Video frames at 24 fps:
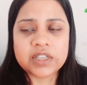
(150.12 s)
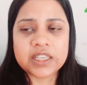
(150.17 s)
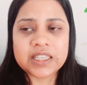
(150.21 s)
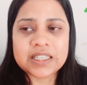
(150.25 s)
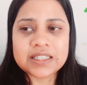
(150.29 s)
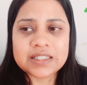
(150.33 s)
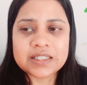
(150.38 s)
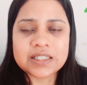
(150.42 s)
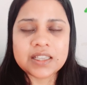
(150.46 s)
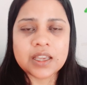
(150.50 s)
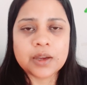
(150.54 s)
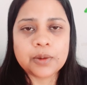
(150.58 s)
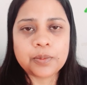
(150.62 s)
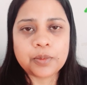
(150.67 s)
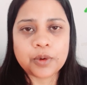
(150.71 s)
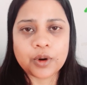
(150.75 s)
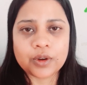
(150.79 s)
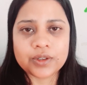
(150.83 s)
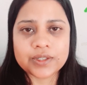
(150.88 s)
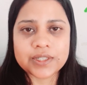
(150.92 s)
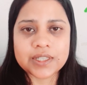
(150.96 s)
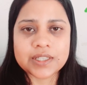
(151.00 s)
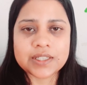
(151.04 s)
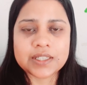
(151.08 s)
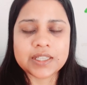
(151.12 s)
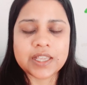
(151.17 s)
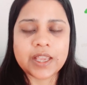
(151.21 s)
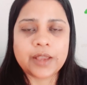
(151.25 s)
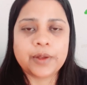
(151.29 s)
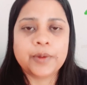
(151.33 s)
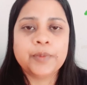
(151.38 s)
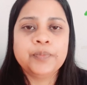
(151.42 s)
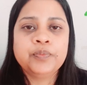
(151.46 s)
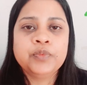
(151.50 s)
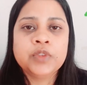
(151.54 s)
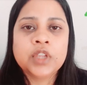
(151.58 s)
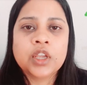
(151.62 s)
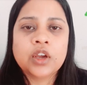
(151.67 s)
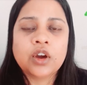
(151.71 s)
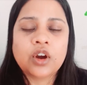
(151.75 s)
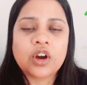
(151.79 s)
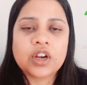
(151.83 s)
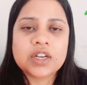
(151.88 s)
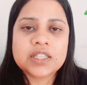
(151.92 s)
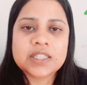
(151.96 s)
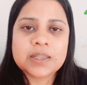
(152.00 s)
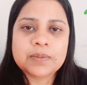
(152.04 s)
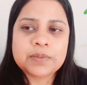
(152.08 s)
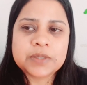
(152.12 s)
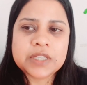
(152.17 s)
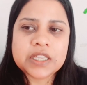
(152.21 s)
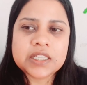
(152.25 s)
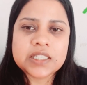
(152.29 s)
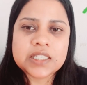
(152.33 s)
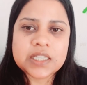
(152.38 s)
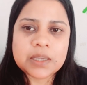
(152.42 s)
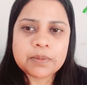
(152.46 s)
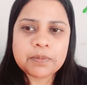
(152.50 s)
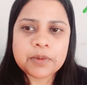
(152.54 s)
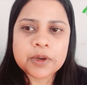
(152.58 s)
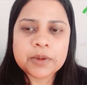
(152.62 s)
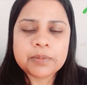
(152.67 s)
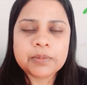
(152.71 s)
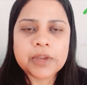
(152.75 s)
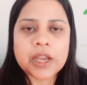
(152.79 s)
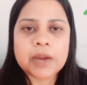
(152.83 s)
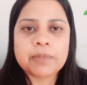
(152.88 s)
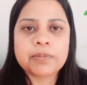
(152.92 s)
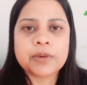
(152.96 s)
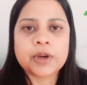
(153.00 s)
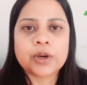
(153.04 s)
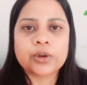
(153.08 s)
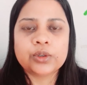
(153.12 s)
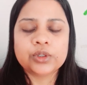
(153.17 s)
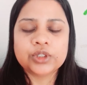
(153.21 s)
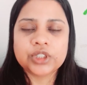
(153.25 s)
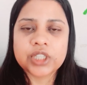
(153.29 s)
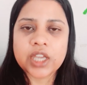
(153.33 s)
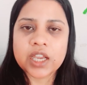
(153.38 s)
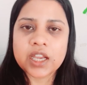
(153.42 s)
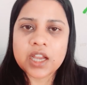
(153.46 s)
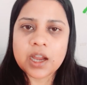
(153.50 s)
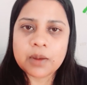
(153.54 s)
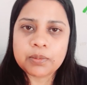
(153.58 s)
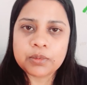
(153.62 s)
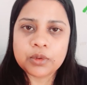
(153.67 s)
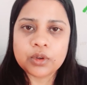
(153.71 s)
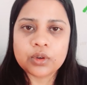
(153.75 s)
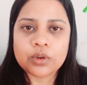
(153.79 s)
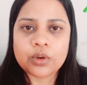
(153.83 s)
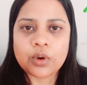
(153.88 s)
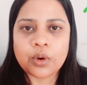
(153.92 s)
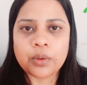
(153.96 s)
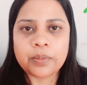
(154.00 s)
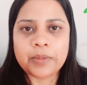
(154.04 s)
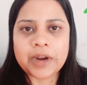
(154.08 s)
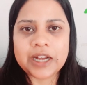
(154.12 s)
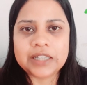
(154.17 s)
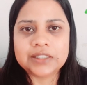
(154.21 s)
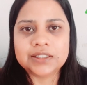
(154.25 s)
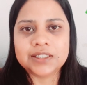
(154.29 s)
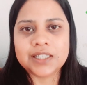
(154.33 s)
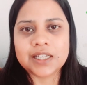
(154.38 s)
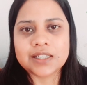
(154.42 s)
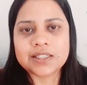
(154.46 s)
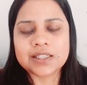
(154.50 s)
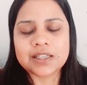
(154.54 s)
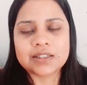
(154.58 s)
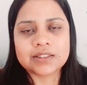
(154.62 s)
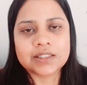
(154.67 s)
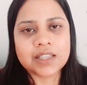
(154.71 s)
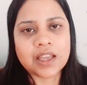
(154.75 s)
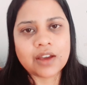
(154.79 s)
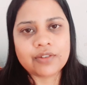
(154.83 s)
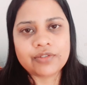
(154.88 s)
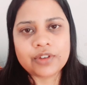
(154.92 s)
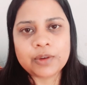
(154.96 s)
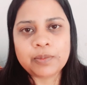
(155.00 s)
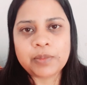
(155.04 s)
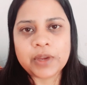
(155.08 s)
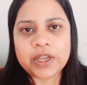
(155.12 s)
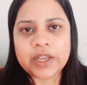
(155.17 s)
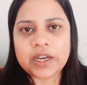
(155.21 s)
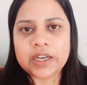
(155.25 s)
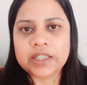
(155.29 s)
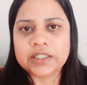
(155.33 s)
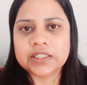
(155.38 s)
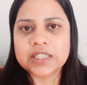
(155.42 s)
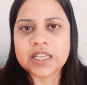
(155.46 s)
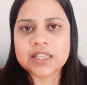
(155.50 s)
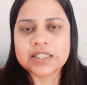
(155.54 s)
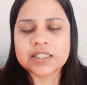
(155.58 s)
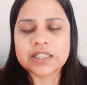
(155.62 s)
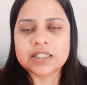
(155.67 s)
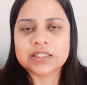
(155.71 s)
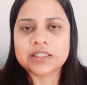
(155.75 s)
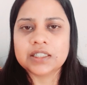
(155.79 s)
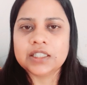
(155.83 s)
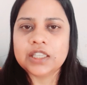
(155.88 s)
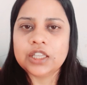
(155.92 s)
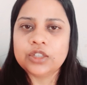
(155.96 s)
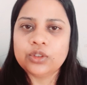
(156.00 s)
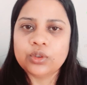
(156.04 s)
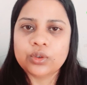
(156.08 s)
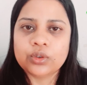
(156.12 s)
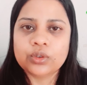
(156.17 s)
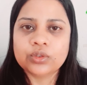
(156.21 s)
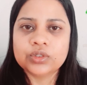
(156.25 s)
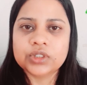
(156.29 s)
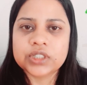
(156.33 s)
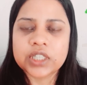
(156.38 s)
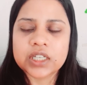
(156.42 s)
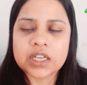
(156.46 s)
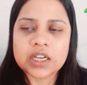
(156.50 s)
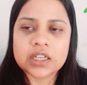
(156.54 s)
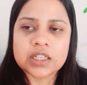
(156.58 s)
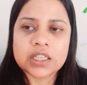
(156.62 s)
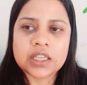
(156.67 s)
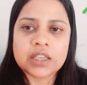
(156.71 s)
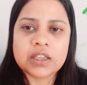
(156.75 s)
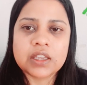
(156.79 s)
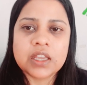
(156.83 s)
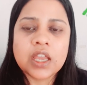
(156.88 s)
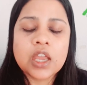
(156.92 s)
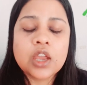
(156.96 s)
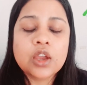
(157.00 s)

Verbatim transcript: ईजियर प्रोसेस है और सबसे चीपर में आपका हो जाएगा आप लोग ओमान जा सकते हैं या फिर बहरीन जा सकते हैं ये दोनों जगह की